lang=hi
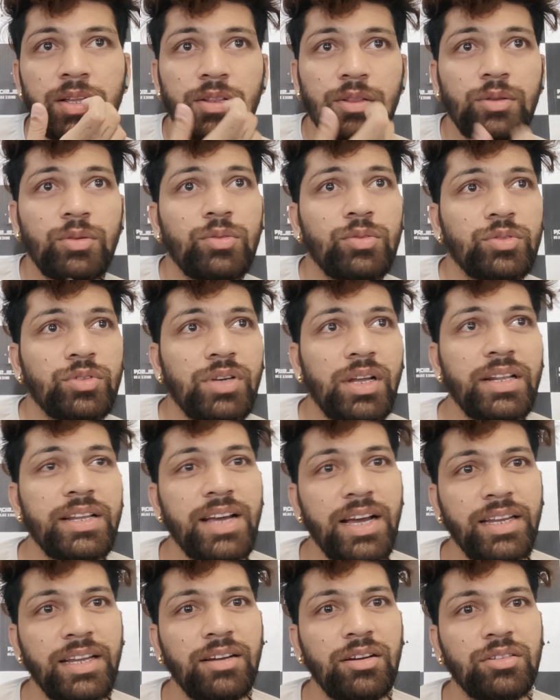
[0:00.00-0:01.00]
तो जल्दी
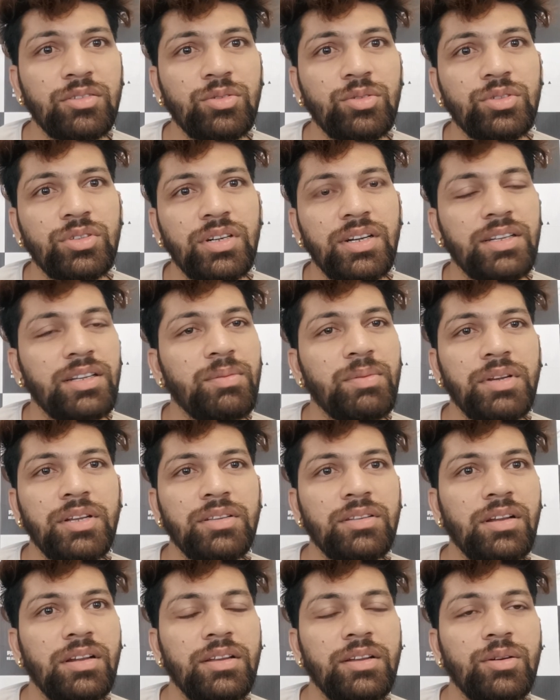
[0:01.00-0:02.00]
आने का सोच रहा था मैंने
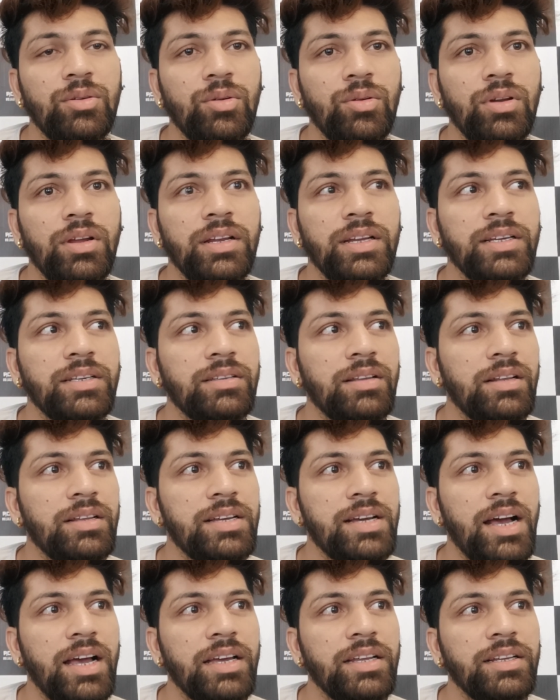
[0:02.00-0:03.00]
जल्दी खोला नहीं
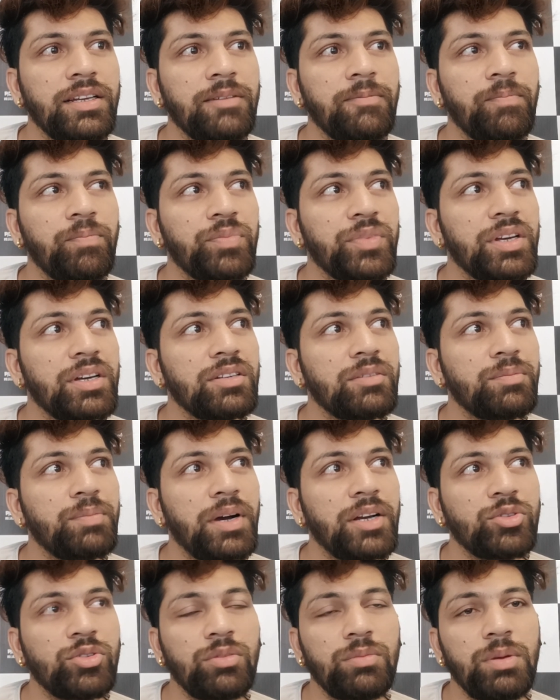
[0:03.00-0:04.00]
जल्दी आया नहीं दस
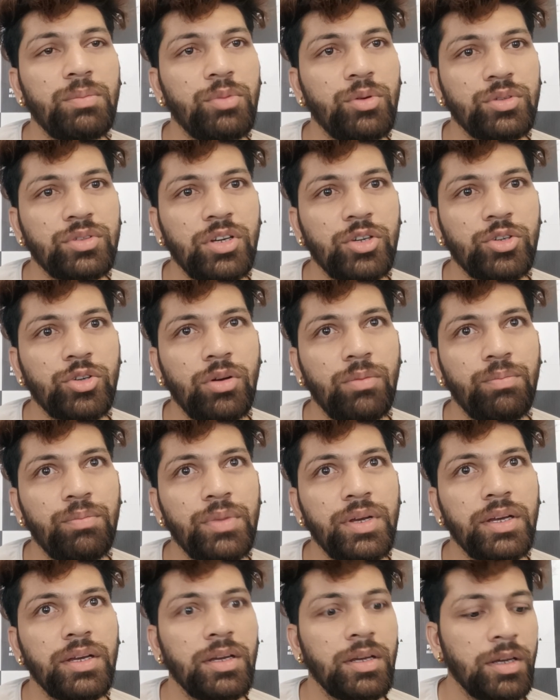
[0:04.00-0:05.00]
पाँच को मैं पहुंचा शॉप
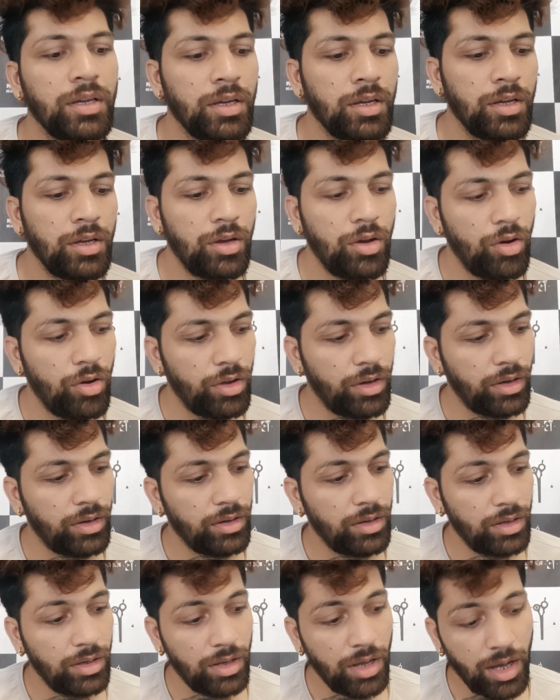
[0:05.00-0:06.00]
में और
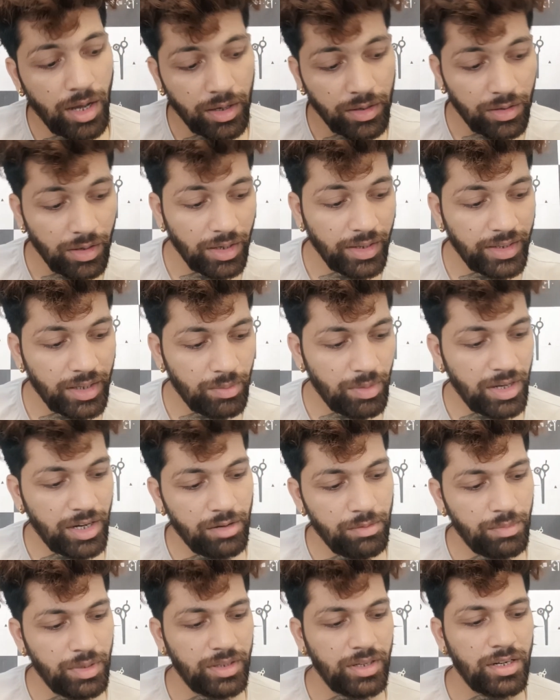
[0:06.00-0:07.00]
हाँ कल के बारे
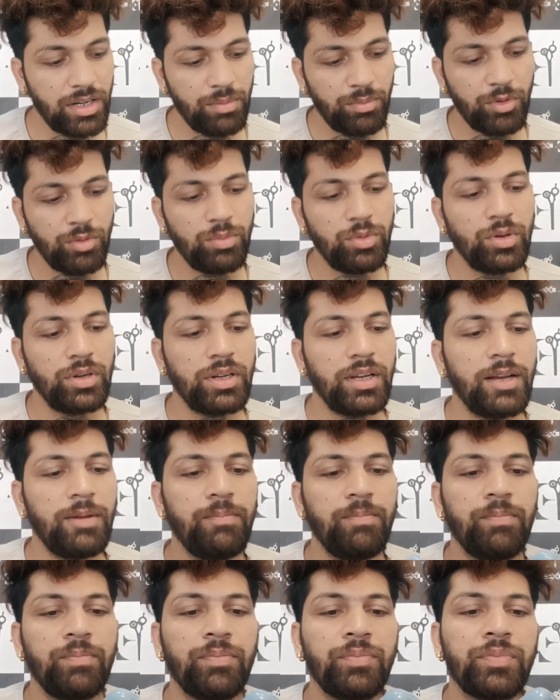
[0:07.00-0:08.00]
में बताना आपको भूल गया
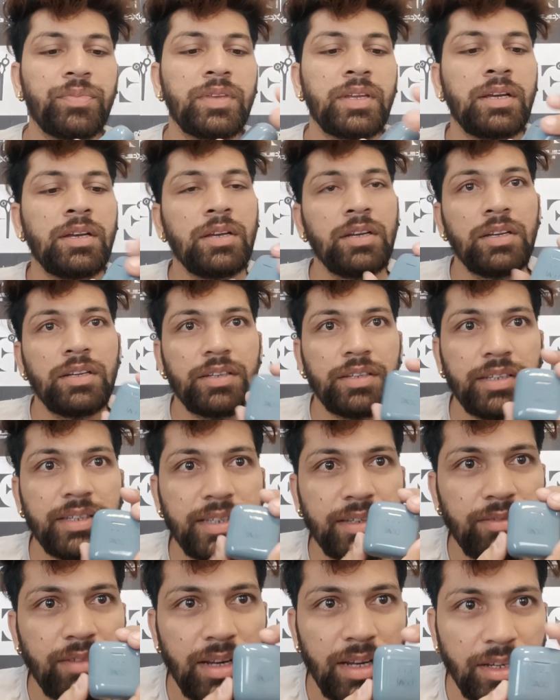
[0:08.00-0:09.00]

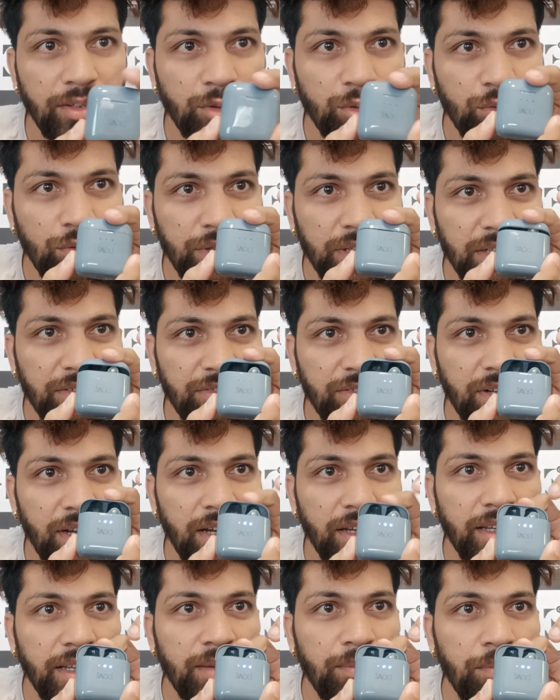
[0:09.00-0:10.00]
ये वाला जो गिफ्ट था
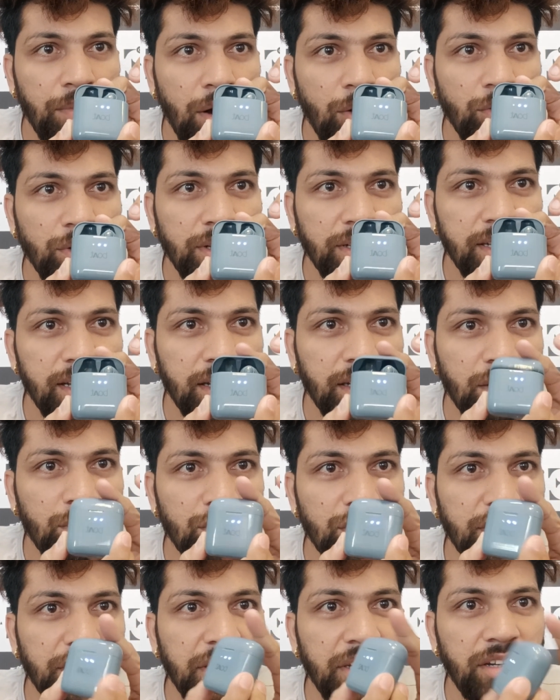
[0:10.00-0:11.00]
ये माओ ने दिया था
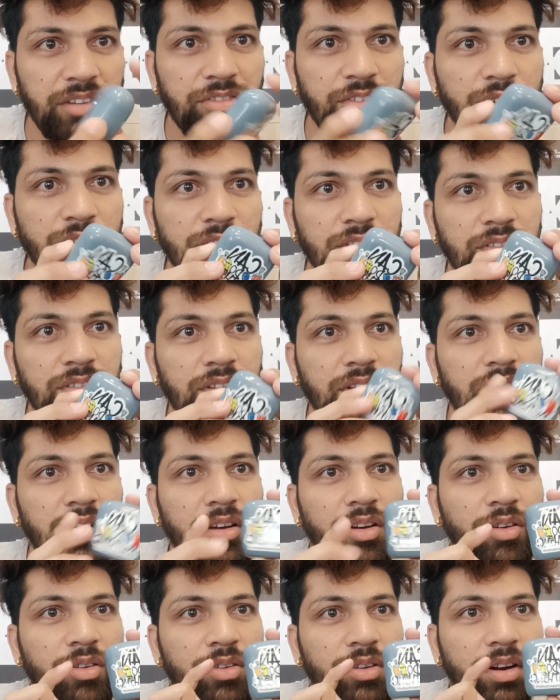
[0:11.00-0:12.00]
मुझे ईयरफोन
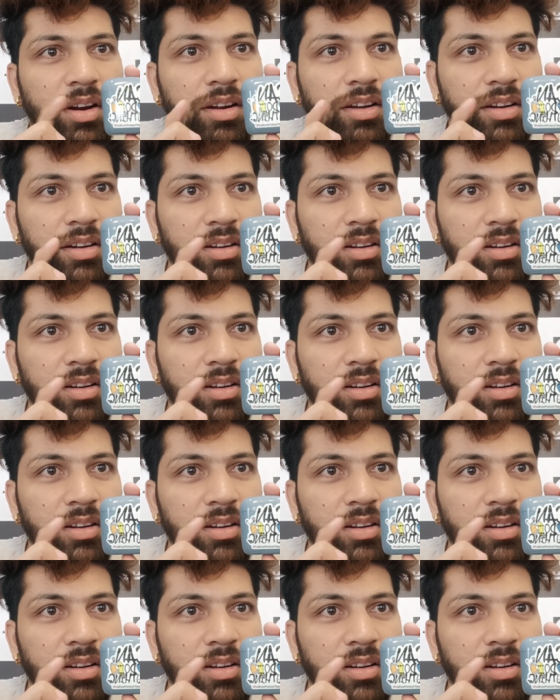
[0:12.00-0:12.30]
और